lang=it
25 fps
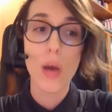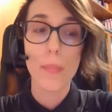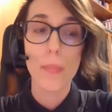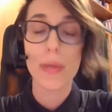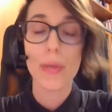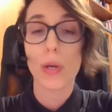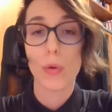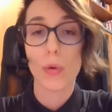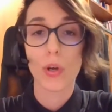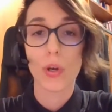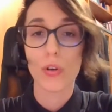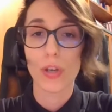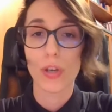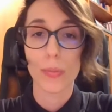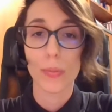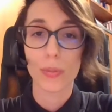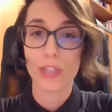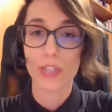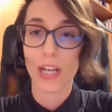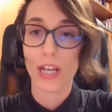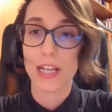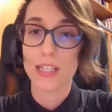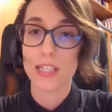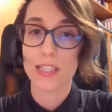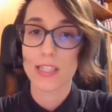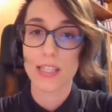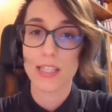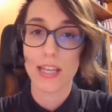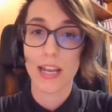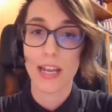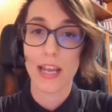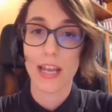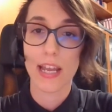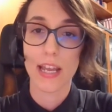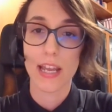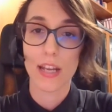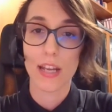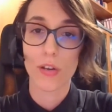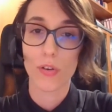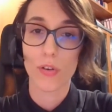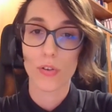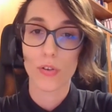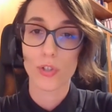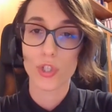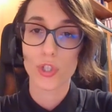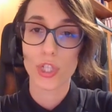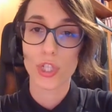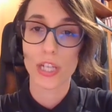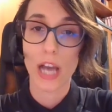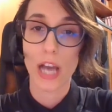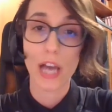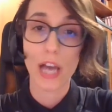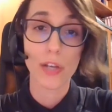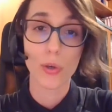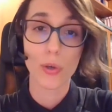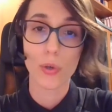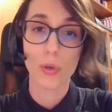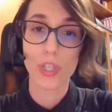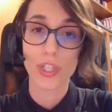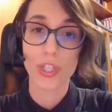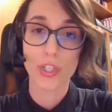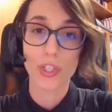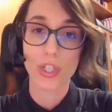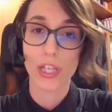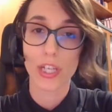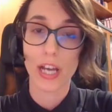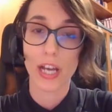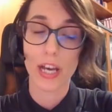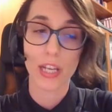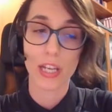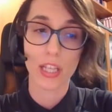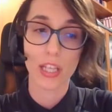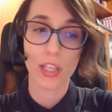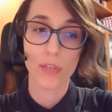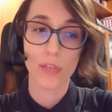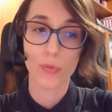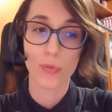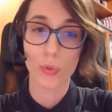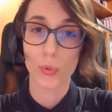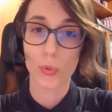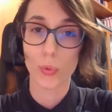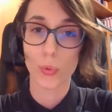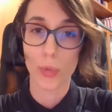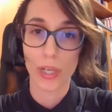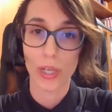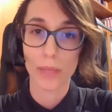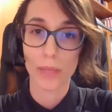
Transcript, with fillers: per quello che potrà essere lo scenario o gli scenari futuri.